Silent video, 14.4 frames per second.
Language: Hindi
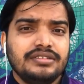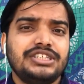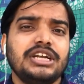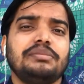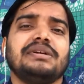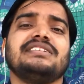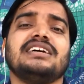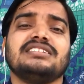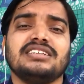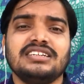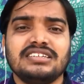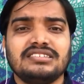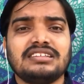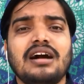जेल प्रशासन
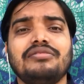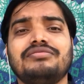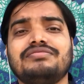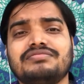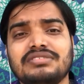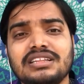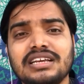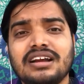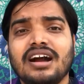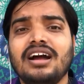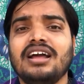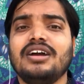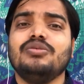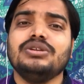ने साफ लिखा
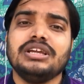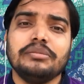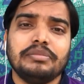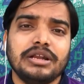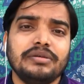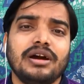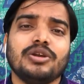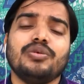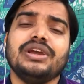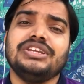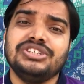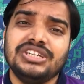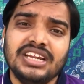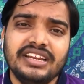है उनके परिवार को
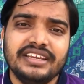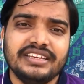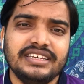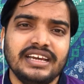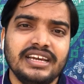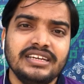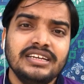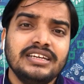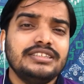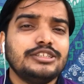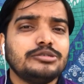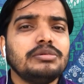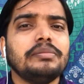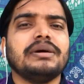एक चिट्ठी लिखी है
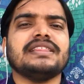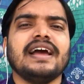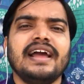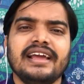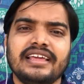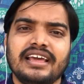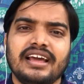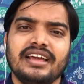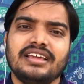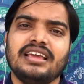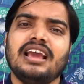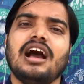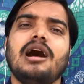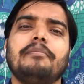जिसमें बताया गया है
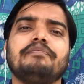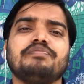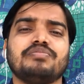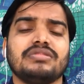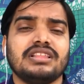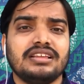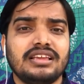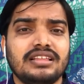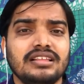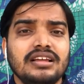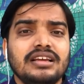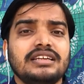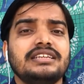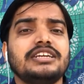कि आप
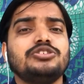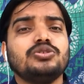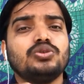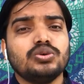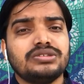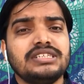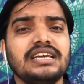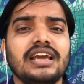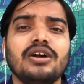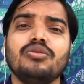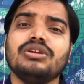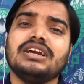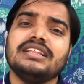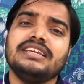ये जो दोषी हैं
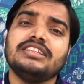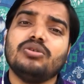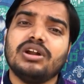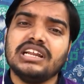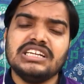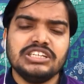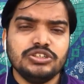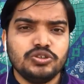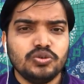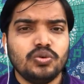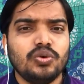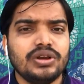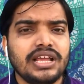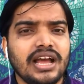उनका डेथ वारंट इशू
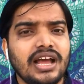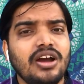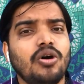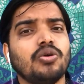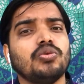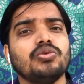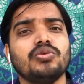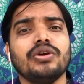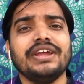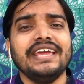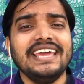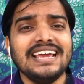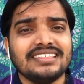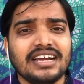हो गया है और उनको
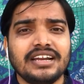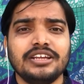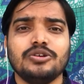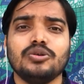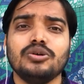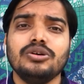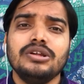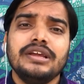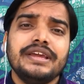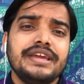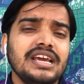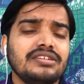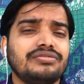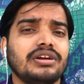एक तारीख को
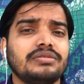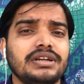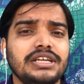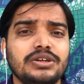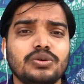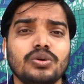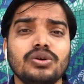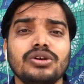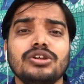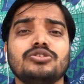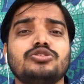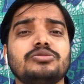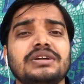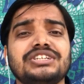एक फरवरी को
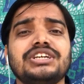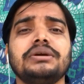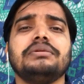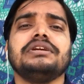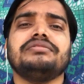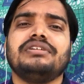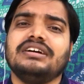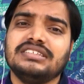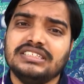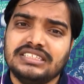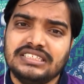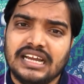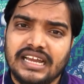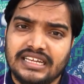सुबह छः बजे फांसी
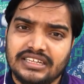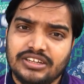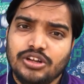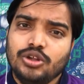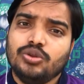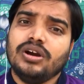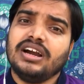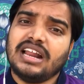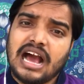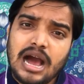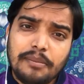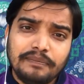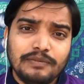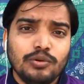दी जाएगी तो अगर
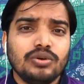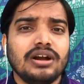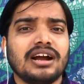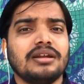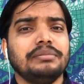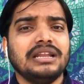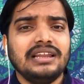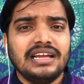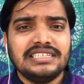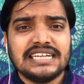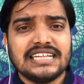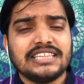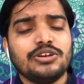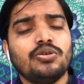आप लोग अगर मिलना
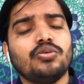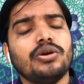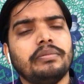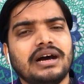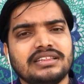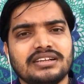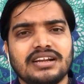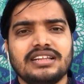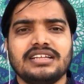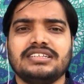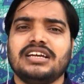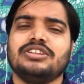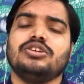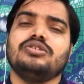चाहते हो कोई बात करना
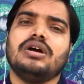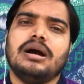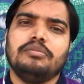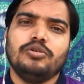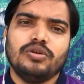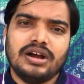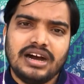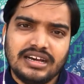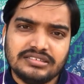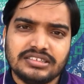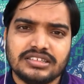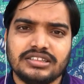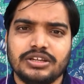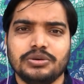चाहते हो तो आप लोग आ
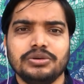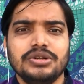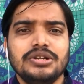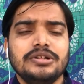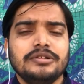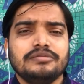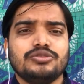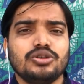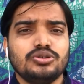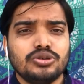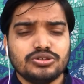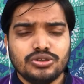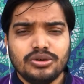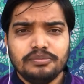सकते हो तो
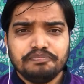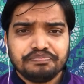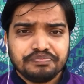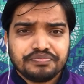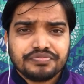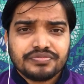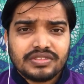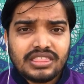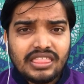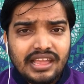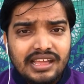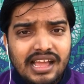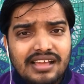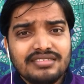दोस्तों
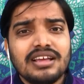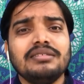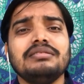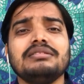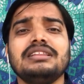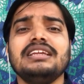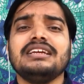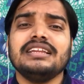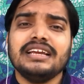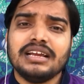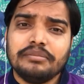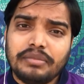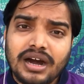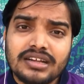ऐसा लिखने
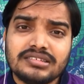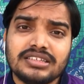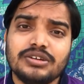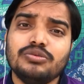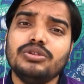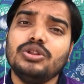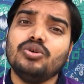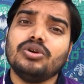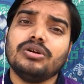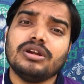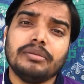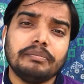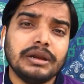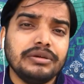के बाद से उन
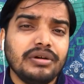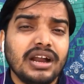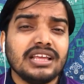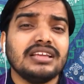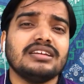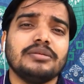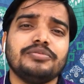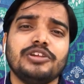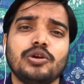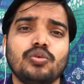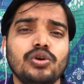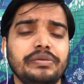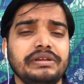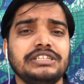लोगों के परिवार की तरफ से
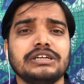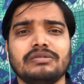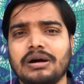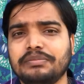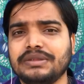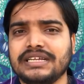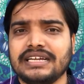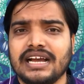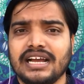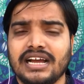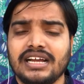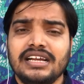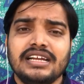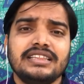कोई भी जवाब नहीं
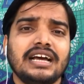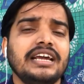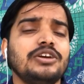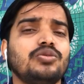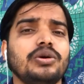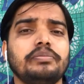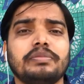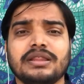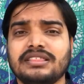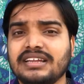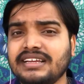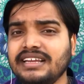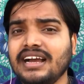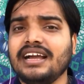आया ना ही कोई
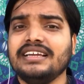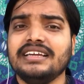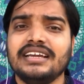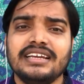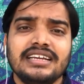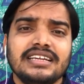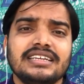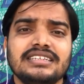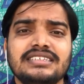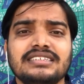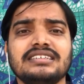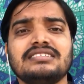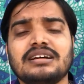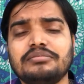प्रतिक्रिया आई है कि
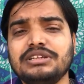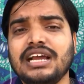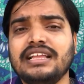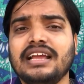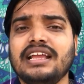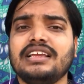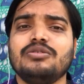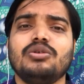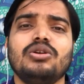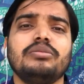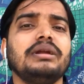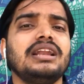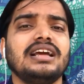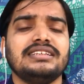जिसे समझा जाए कि वो
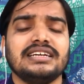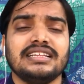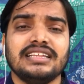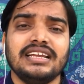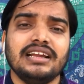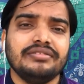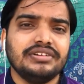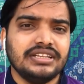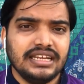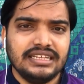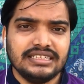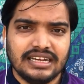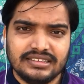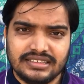लोग मिलना चाहते हैं या फिर
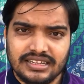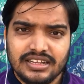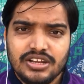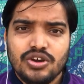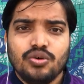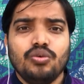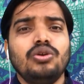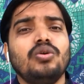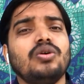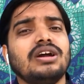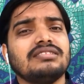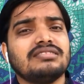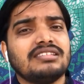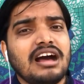नहीं चाहते उन लोग
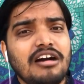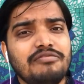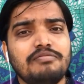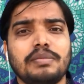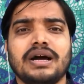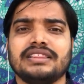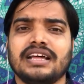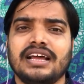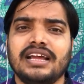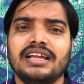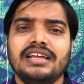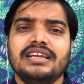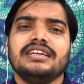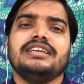का साफ मानना
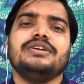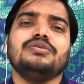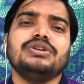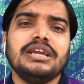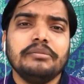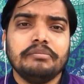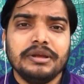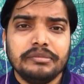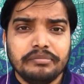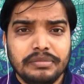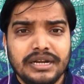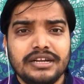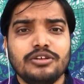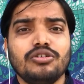है कि उनके
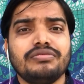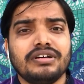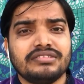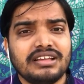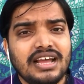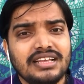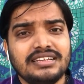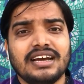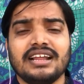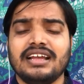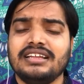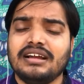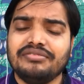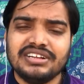बेटे को फंसाया जा
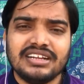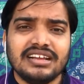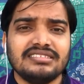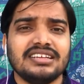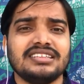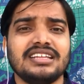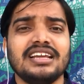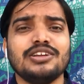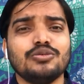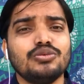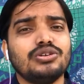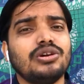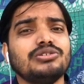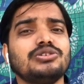रहा है या फिर कह सकते हैं कि
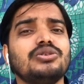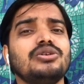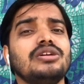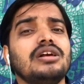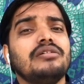उनको जो